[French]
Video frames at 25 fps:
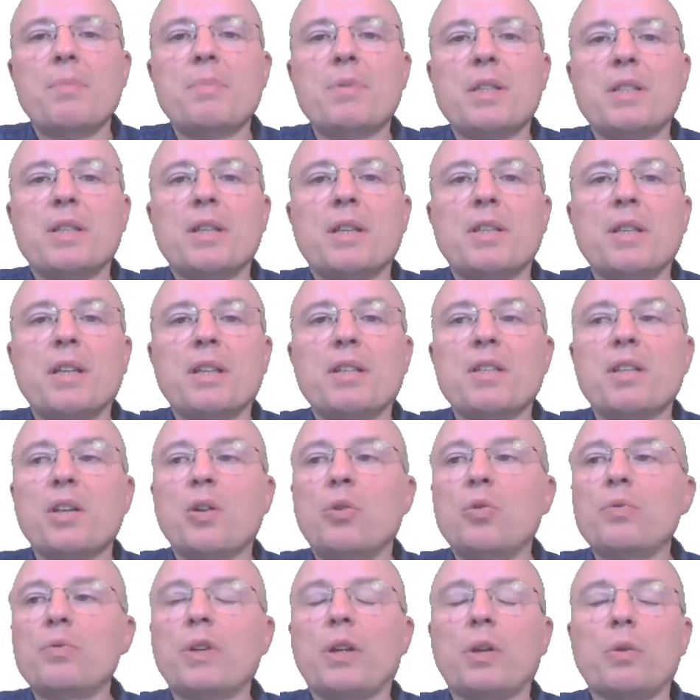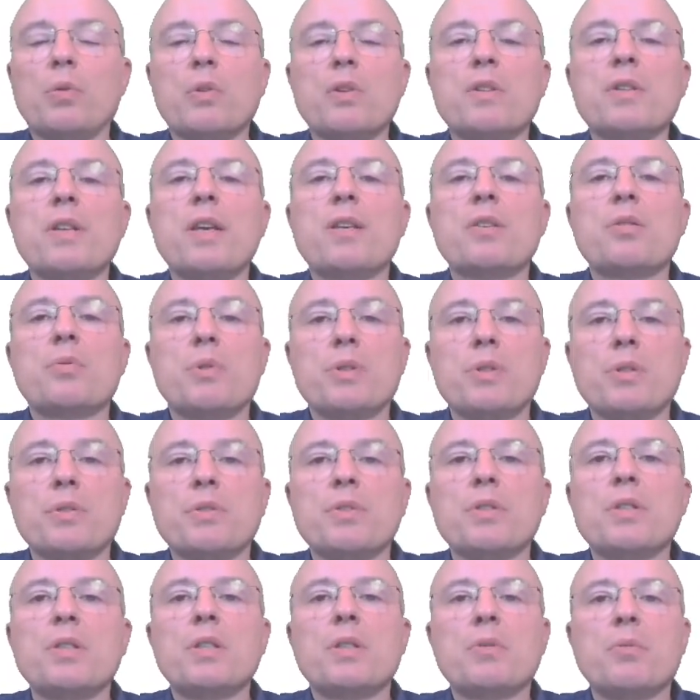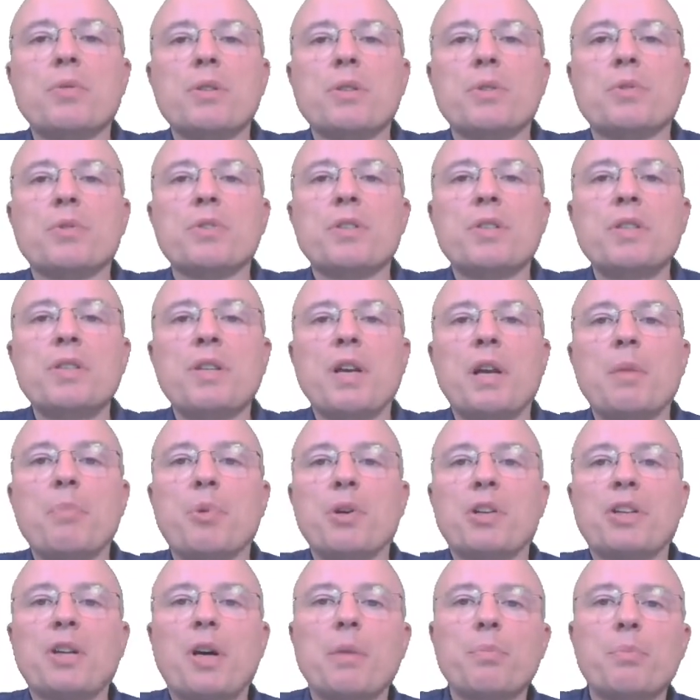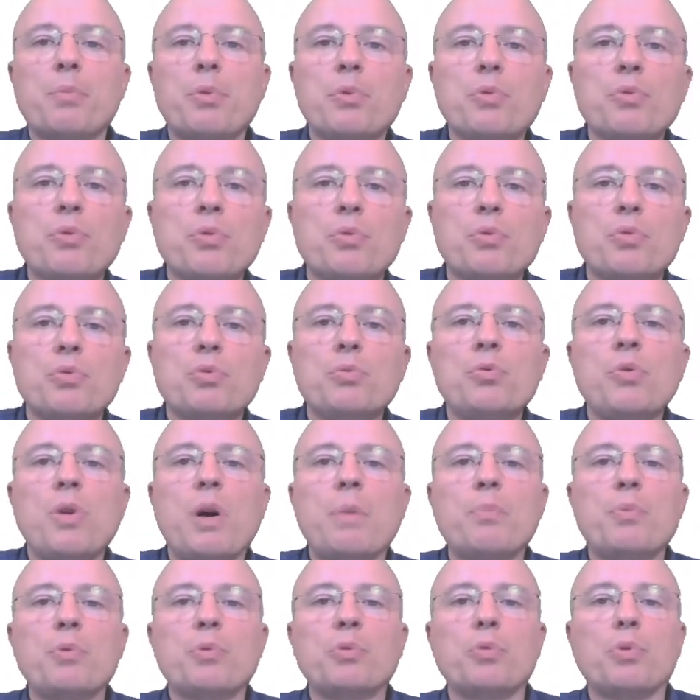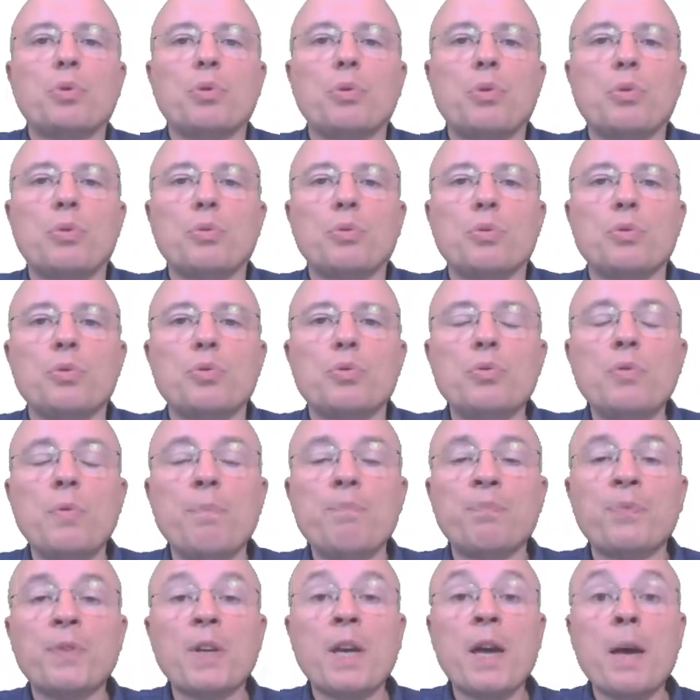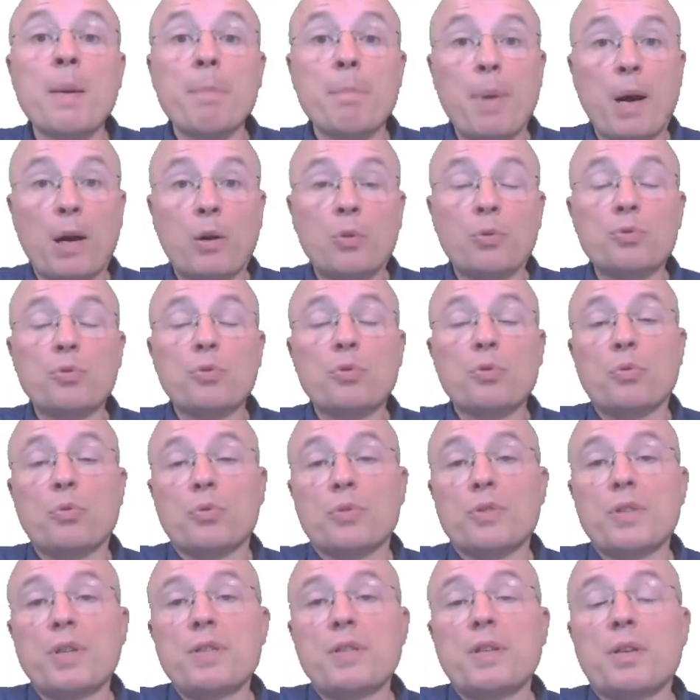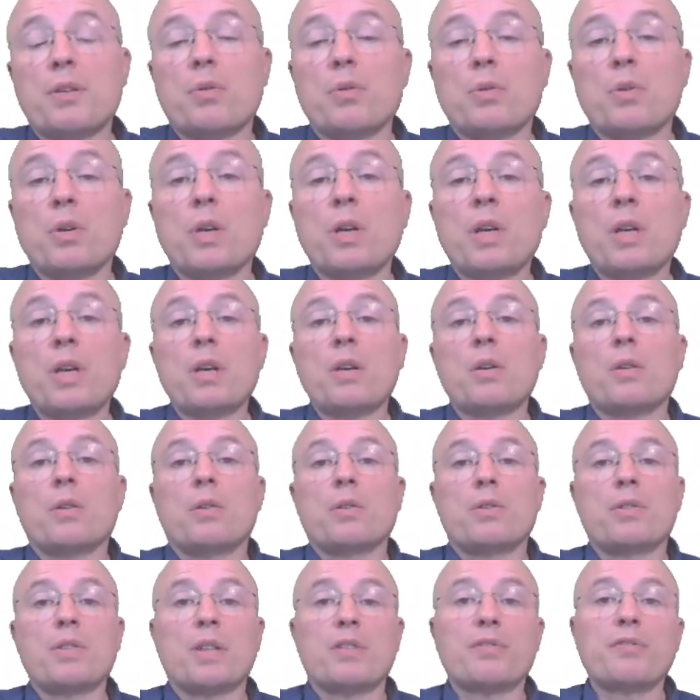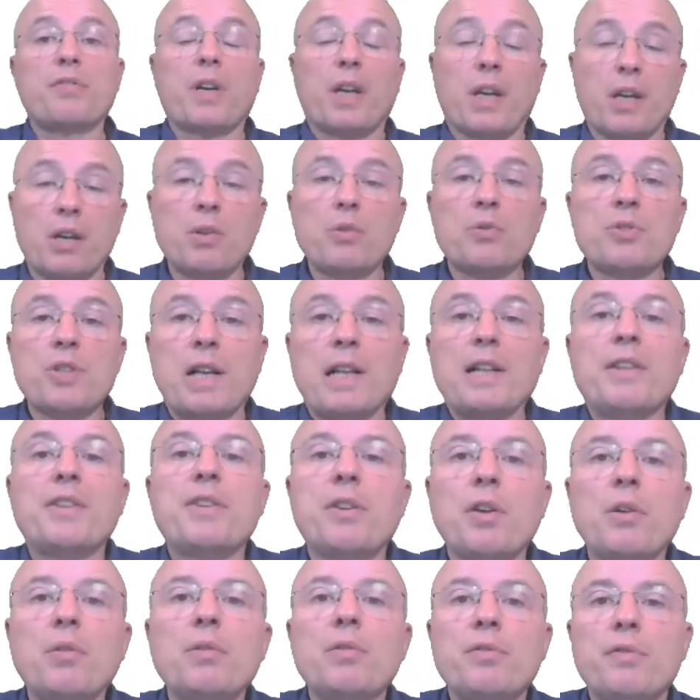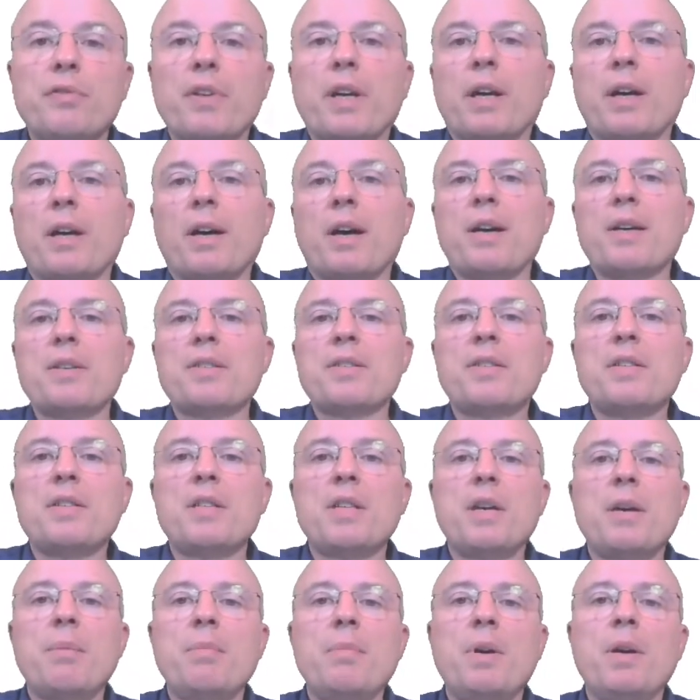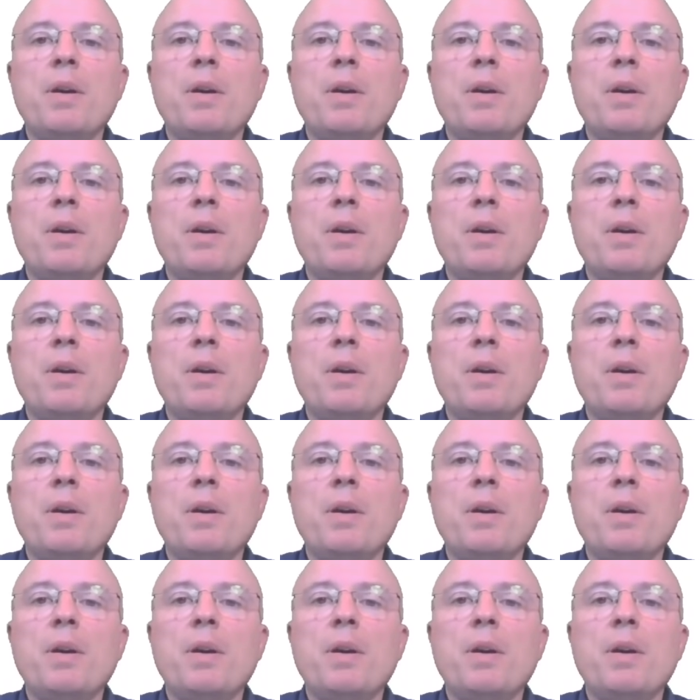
c'est-à-dire 0,16, Elle peut être un peu en dessous, un peu au-dessus. Par contre, ce qu'on sait, c'est que euh, cette fréquence, elle tend vers 1 sixième